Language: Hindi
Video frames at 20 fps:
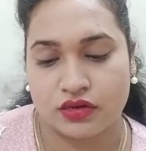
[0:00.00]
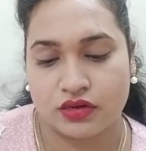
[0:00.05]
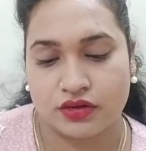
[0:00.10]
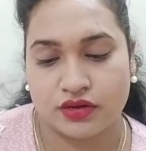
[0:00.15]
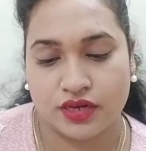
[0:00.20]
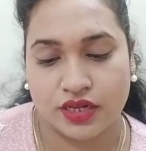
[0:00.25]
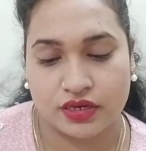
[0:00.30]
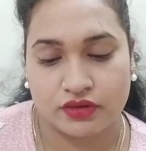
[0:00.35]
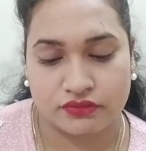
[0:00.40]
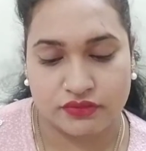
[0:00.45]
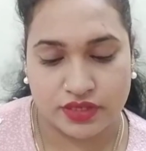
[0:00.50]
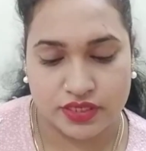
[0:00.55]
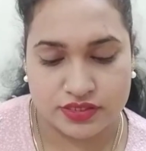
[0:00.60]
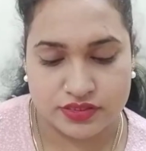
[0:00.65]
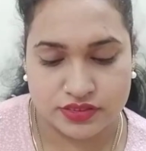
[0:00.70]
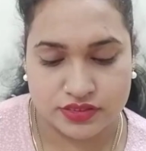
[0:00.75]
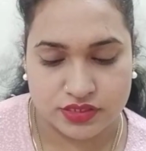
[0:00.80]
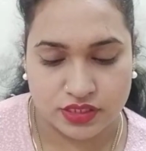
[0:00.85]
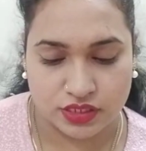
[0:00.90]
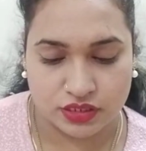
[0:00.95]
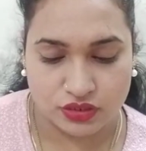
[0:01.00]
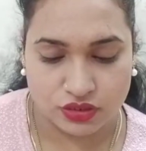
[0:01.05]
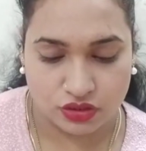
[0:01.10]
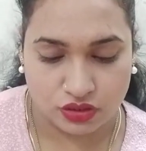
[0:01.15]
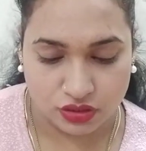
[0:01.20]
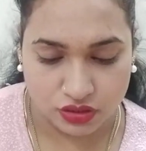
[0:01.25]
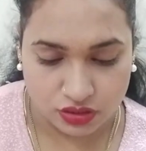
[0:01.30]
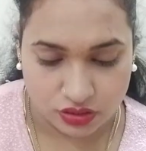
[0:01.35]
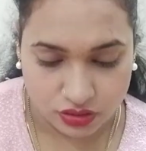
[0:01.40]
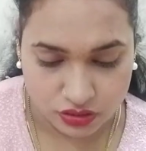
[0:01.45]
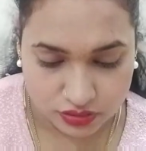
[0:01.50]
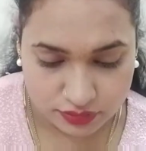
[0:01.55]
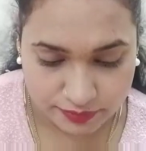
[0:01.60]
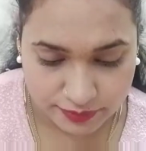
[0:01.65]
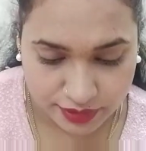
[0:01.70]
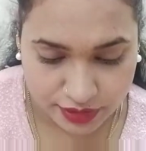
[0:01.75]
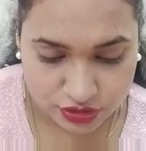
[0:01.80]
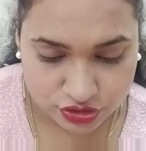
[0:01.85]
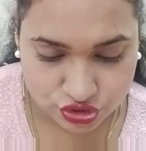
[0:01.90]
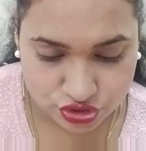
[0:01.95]
रन वे स्टिक और
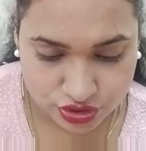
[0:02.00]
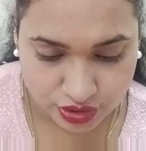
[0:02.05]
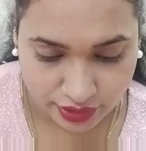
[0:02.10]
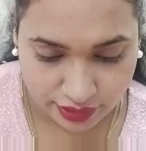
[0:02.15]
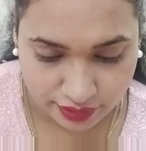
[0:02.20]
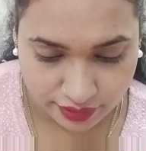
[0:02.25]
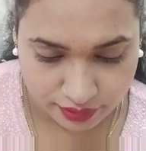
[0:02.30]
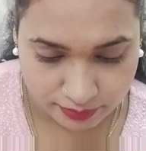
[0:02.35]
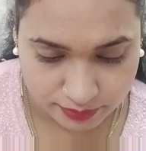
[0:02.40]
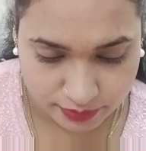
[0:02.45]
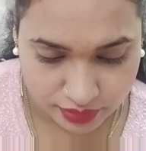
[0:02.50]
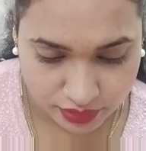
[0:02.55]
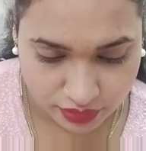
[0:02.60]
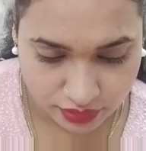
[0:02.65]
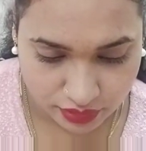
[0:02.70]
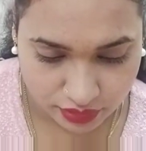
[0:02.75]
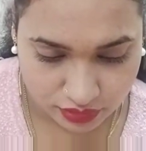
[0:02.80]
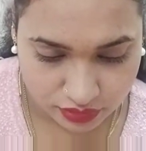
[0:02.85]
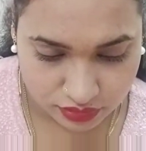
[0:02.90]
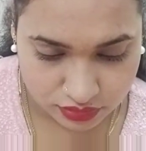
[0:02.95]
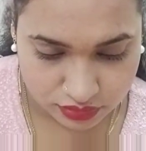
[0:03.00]
मेरा शेड नंबर है